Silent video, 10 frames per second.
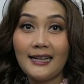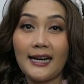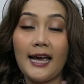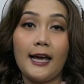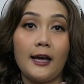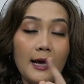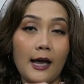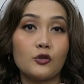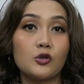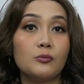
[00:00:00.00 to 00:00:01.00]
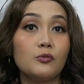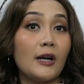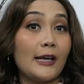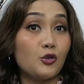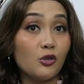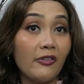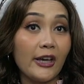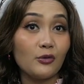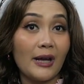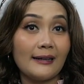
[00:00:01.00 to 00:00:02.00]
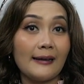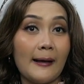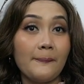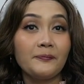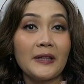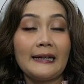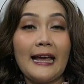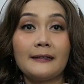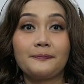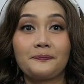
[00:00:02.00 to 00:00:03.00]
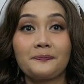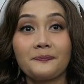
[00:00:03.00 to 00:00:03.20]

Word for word: Nah, harus mulai survei itu Anda. Nah,